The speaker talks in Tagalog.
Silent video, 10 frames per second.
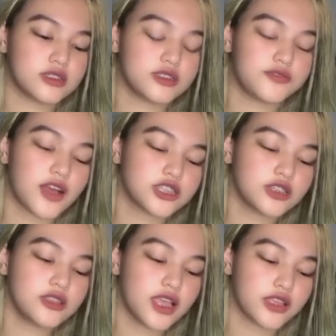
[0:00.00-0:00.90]
fashion
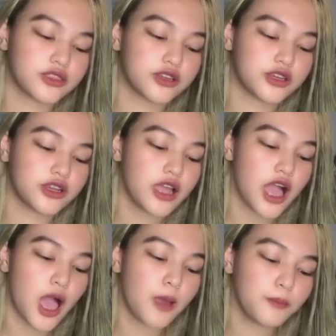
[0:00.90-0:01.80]
letter,
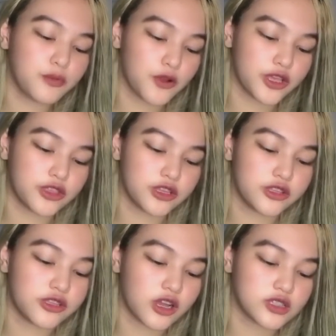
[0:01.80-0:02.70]
embroidered
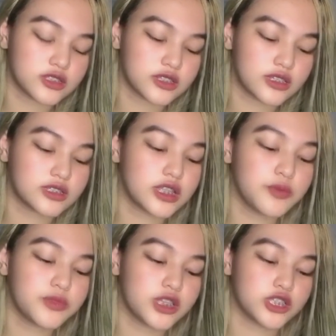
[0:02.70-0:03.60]
drawstring,
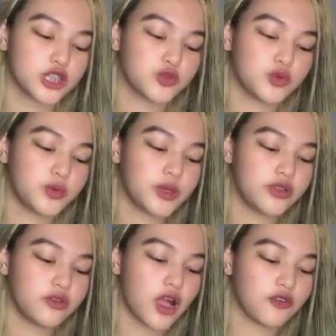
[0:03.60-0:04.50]
slim t-shirt, woman
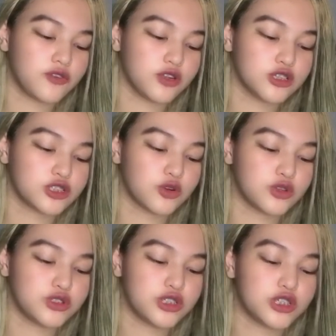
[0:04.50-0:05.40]
ruffle,
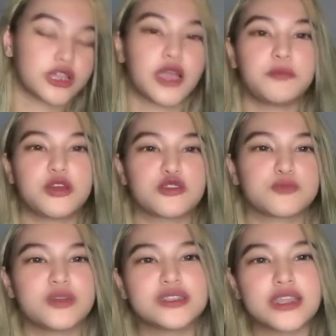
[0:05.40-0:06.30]
shoulder, kemerot.
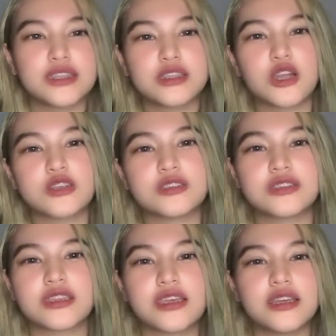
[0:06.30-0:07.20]
Basta
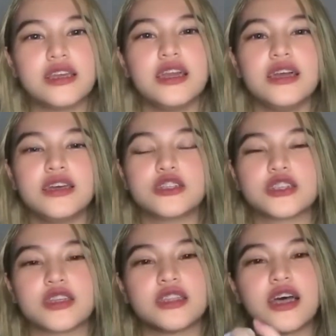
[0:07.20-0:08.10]
drawstring
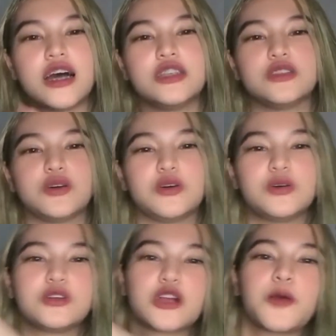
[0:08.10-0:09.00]
siya na ano,
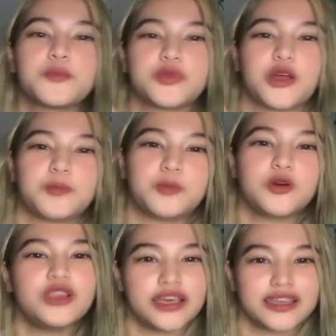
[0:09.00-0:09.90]
crop top
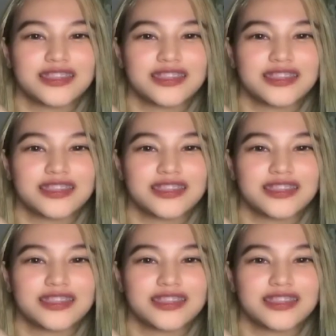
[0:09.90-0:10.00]
ulit.